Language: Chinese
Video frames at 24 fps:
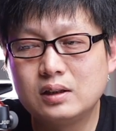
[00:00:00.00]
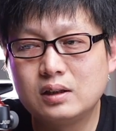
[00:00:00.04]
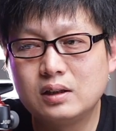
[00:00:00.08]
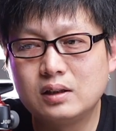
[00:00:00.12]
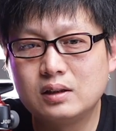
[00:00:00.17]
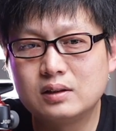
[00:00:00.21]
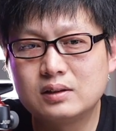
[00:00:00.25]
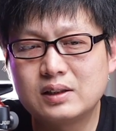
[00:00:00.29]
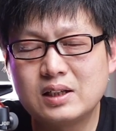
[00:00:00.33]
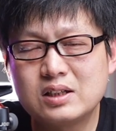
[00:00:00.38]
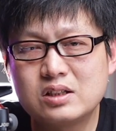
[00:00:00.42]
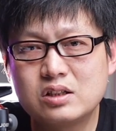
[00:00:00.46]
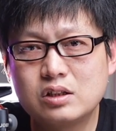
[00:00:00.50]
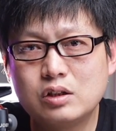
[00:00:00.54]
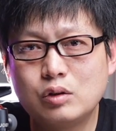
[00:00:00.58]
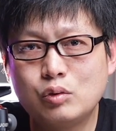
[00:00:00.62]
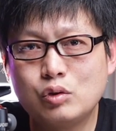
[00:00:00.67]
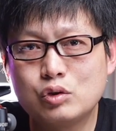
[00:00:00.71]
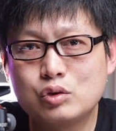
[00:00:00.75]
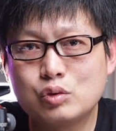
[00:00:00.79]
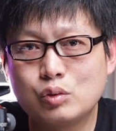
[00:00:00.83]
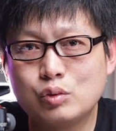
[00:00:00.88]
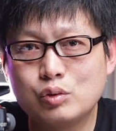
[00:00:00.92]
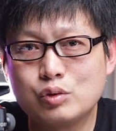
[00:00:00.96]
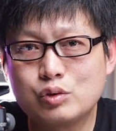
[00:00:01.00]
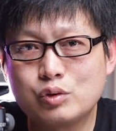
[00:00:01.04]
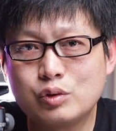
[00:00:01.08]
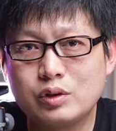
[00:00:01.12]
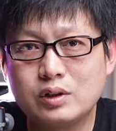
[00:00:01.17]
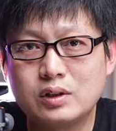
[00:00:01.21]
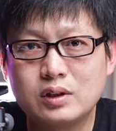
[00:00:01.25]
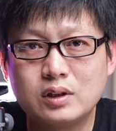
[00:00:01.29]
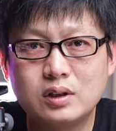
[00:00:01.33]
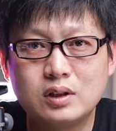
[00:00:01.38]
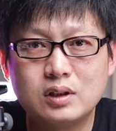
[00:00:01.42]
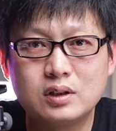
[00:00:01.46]
呃，但是呢，我总觉
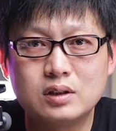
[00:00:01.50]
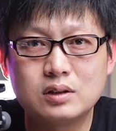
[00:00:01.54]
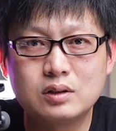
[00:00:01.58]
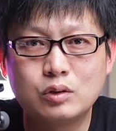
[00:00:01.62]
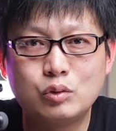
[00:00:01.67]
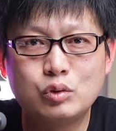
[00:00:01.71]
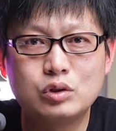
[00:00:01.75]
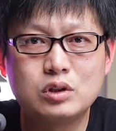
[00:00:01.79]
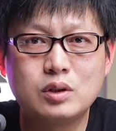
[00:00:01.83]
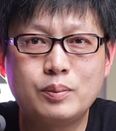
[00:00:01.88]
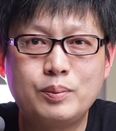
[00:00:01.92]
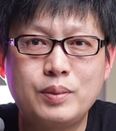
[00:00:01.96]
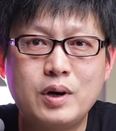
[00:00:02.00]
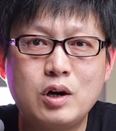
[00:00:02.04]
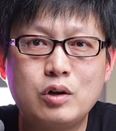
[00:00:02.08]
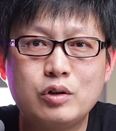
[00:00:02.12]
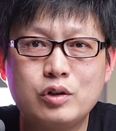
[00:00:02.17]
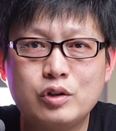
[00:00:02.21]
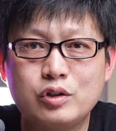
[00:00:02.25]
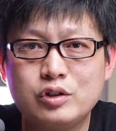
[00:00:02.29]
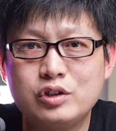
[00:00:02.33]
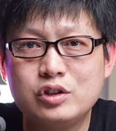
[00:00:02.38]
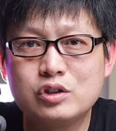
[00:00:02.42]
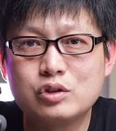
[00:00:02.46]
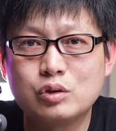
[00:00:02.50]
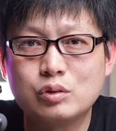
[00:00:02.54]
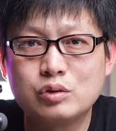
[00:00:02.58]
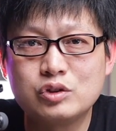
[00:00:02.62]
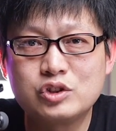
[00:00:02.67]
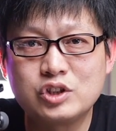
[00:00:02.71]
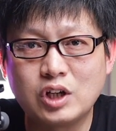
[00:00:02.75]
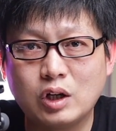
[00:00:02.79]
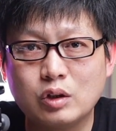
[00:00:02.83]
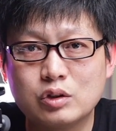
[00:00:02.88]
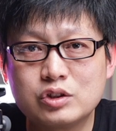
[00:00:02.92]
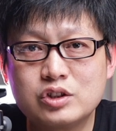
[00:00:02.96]
得或者抱有一种
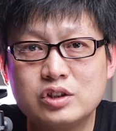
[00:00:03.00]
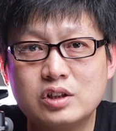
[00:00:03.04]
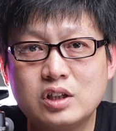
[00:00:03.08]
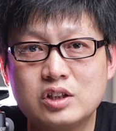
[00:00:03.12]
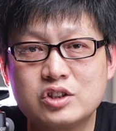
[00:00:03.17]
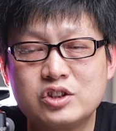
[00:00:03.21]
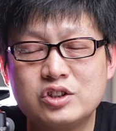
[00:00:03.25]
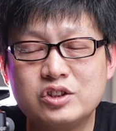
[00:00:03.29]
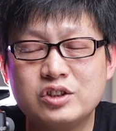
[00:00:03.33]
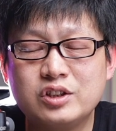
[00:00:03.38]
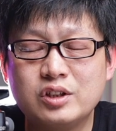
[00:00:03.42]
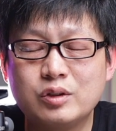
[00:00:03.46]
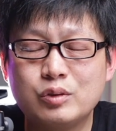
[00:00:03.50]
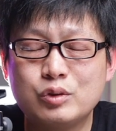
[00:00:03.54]
侥幸的心理，